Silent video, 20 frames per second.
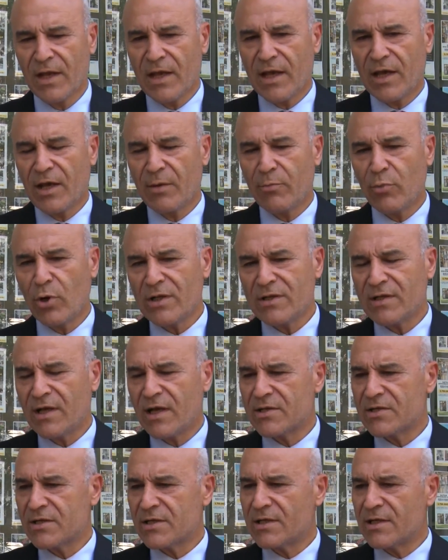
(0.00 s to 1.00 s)
E, böyle
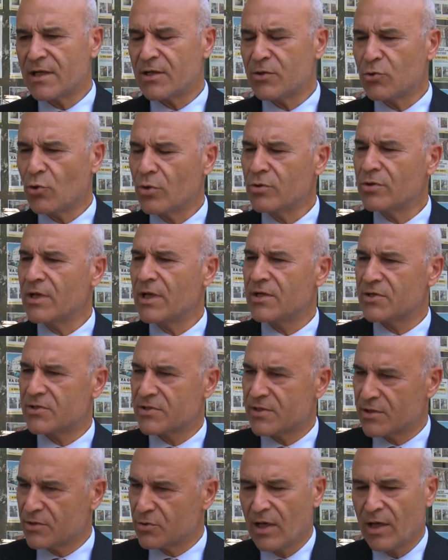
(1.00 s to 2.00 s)
tercihleri yön
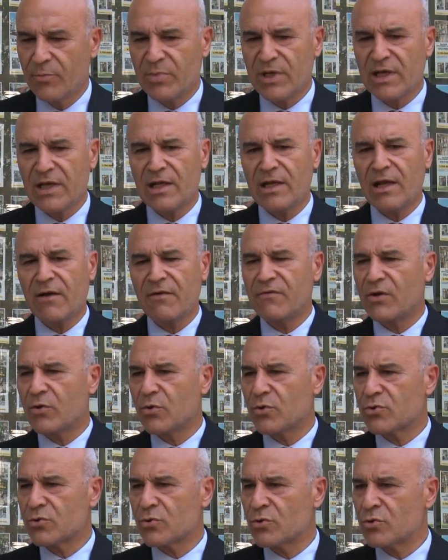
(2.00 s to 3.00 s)
değiştirdi. Bir ilan
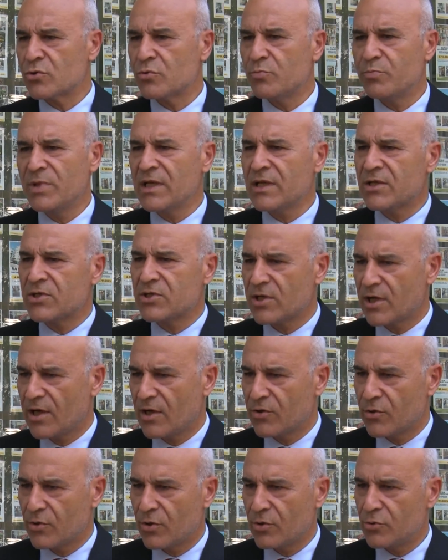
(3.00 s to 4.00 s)
veriyorsunuz, bin kişi
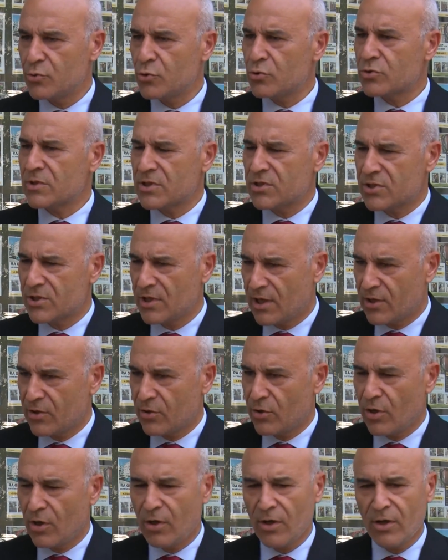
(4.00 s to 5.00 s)
arıyor arıyor, 100 kişi
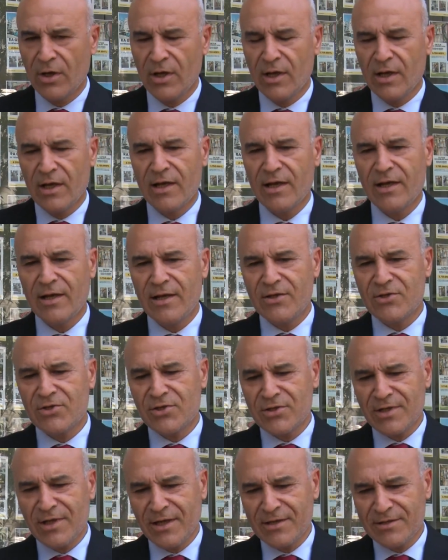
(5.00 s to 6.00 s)
arıyor. E,
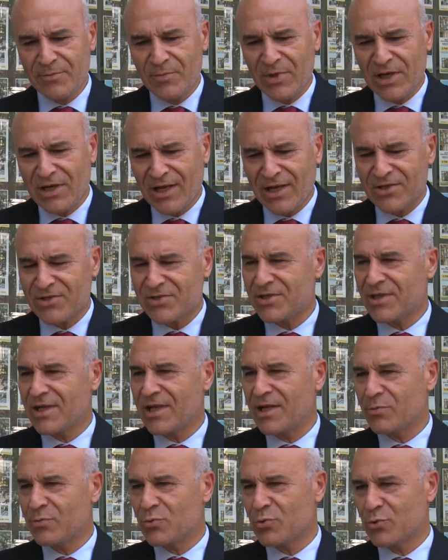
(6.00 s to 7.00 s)
içinden birkaç kişi
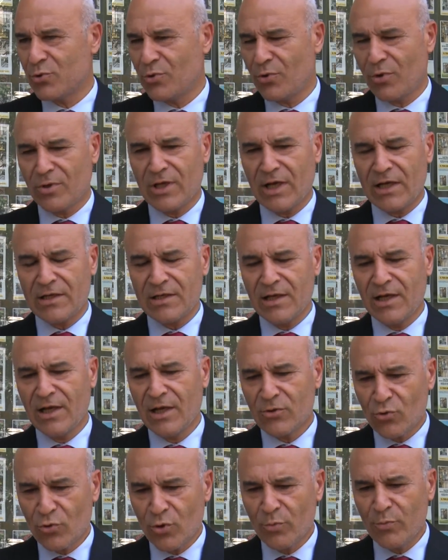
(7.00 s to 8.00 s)
gelip tutuyorlar.
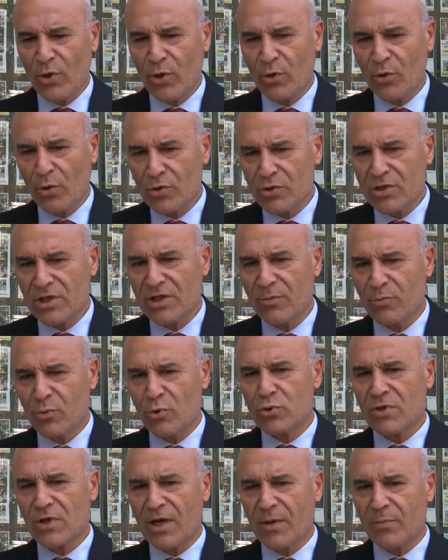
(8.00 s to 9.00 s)
Durum böyle olunca da
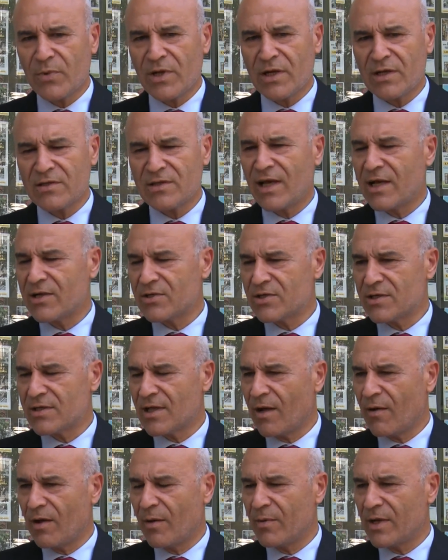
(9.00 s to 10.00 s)
mülk sahipleri tercihi
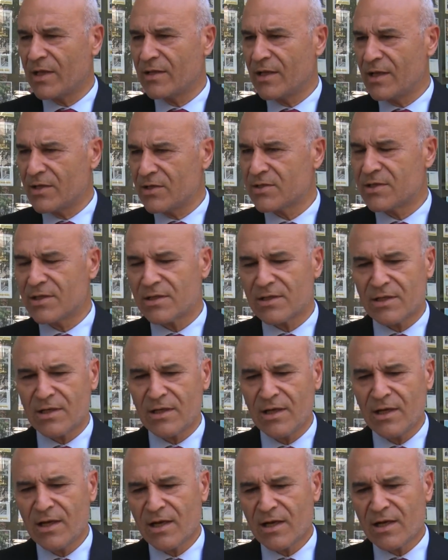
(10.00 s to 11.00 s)
tamamen
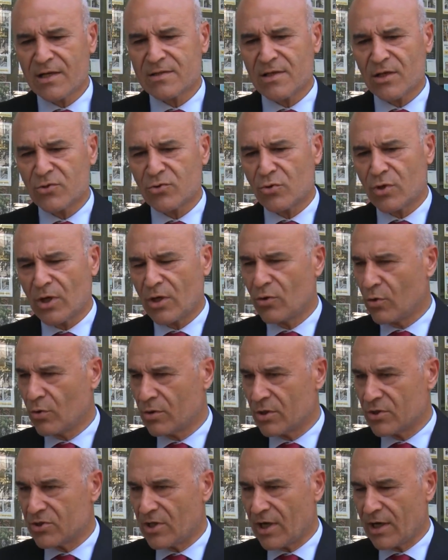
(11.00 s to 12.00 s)
değiştirdi. Kısa süreli
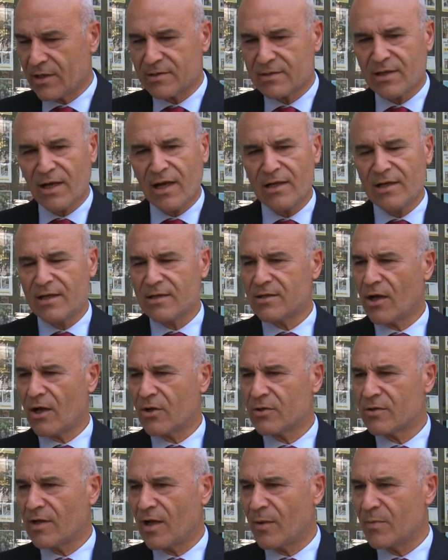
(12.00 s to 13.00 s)
olacak, taliye
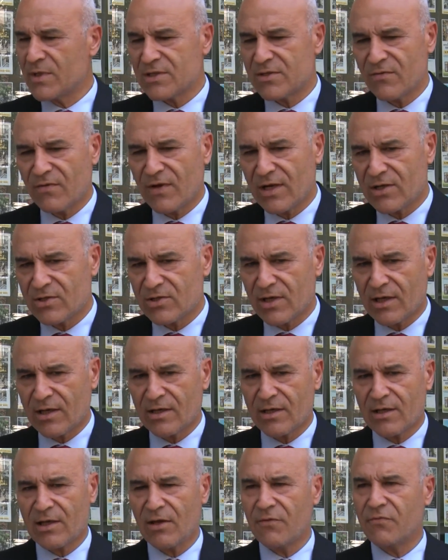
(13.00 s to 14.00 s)
taahhütnamesi verecek,
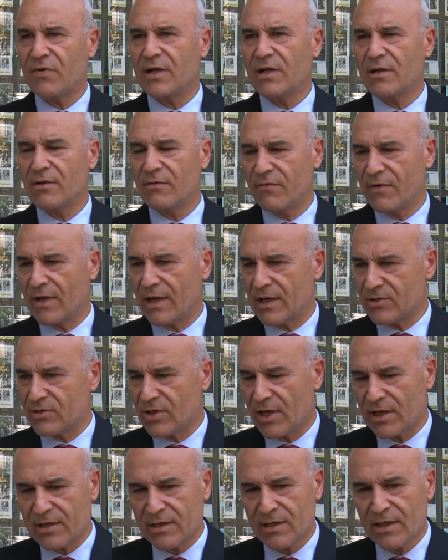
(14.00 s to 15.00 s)
kefil
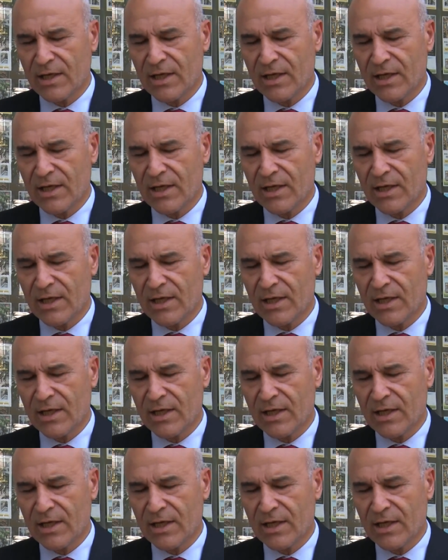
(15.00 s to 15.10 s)
verecek,